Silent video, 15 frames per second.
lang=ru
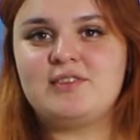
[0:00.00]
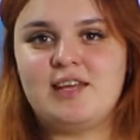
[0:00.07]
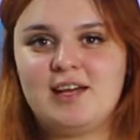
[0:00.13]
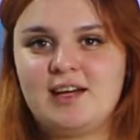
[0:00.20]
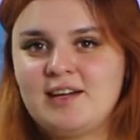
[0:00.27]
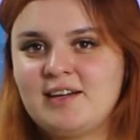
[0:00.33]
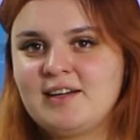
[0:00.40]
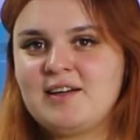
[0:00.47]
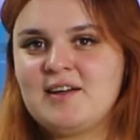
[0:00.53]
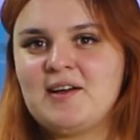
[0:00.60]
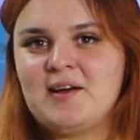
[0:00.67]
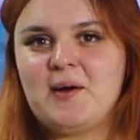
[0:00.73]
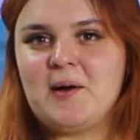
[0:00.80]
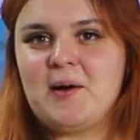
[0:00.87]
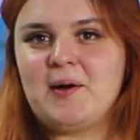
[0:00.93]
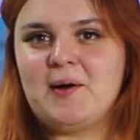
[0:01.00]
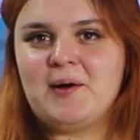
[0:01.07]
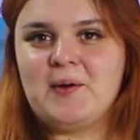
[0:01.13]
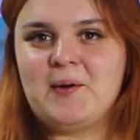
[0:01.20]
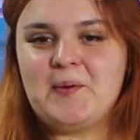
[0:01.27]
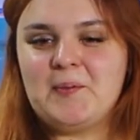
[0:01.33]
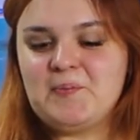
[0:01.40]
всех
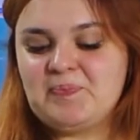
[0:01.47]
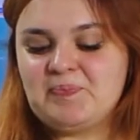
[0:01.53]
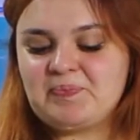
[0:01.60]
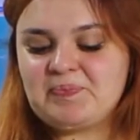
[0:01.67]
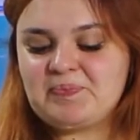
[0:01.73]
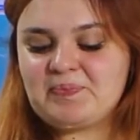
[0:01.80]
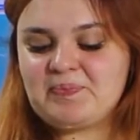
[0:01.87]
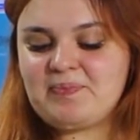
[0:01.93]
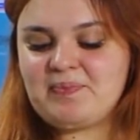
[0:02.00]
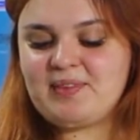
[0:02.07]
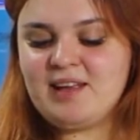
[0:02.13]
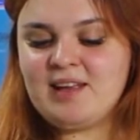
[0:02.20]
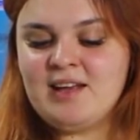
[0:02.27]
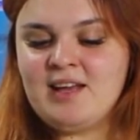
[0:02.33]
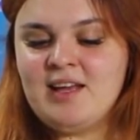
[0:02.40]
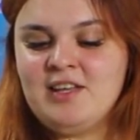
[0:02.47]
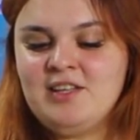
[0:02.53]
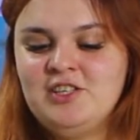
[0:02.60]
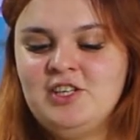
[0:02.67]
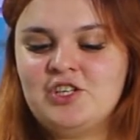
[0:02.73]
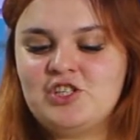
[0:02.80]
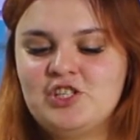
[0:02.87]
э,
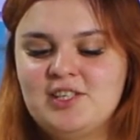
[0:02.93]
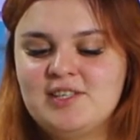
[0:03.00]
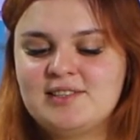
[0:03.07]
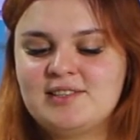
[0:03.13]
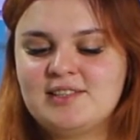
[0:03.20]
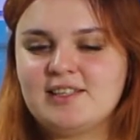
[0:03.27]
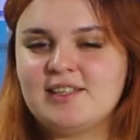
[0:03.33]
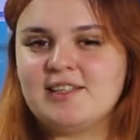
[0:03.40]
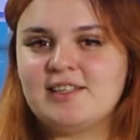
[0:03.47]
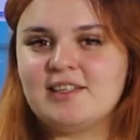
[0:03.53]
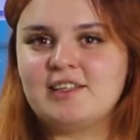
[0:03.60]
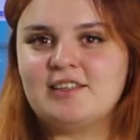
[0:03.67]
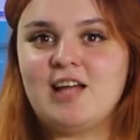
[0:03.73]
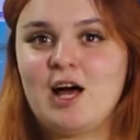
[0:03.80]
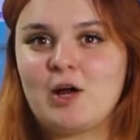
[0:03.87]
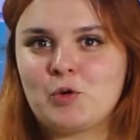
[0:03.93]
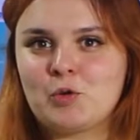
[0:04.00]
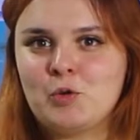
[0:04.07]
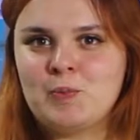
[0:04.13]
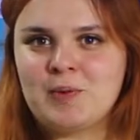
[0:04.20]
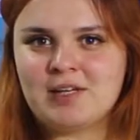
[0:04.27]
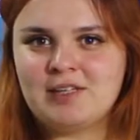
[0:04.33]
нечистых на
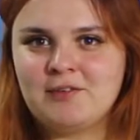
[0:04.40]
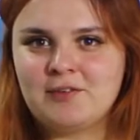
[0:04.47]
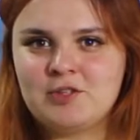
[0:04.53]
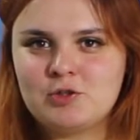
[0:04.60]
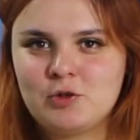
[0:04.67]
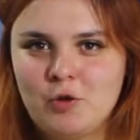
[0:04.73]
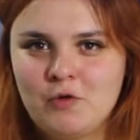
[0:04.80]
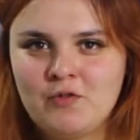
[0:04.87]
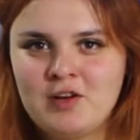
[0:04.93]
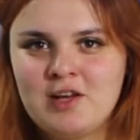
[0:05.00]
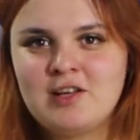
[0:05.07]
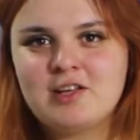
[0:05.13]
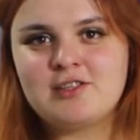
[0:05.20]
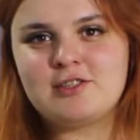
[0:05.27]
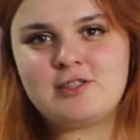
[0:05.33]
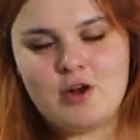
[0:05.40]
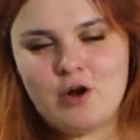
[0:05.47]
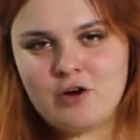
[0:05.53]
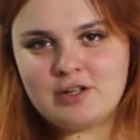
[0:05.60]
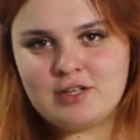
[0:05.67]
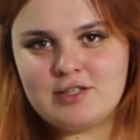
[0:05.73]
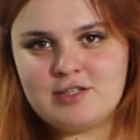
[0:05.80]
руку продавцов с
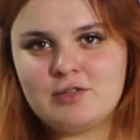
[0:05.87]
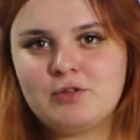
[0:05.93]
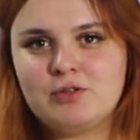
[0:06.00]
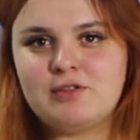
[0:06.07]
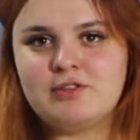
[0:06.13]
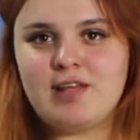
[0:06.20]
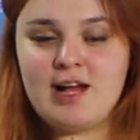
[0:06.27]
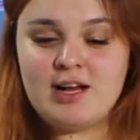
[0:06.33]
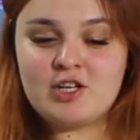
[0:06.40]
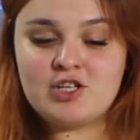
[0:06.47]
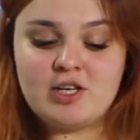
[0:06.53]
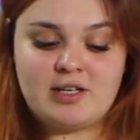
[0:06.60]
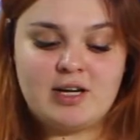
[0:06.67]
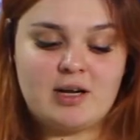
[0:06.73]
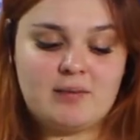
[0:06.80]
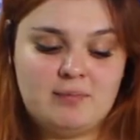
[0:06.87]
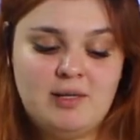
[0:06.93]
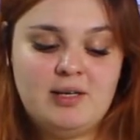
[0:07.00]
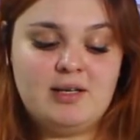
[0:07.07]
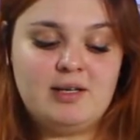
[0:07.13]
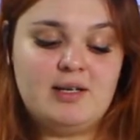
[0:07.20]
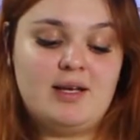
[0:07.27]
легкостью, так же, как
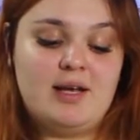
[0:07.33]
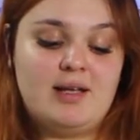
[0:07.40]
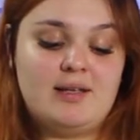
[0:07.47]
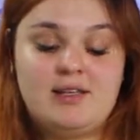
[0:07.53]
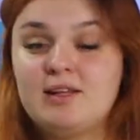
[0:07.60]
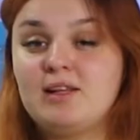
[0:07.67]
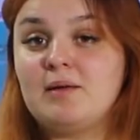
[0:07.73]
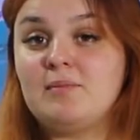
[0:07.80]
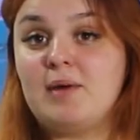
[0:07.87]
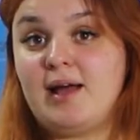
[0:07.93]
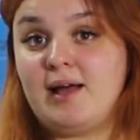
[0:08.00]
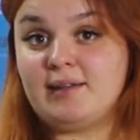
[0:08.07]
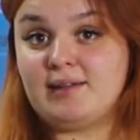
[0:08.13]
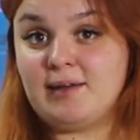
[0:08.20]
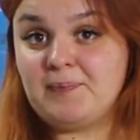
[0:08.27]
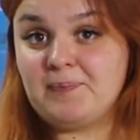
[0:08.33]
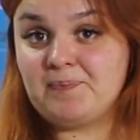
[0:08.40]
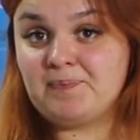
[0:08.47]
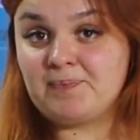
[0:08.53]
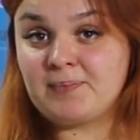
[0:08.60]
мы делаем это.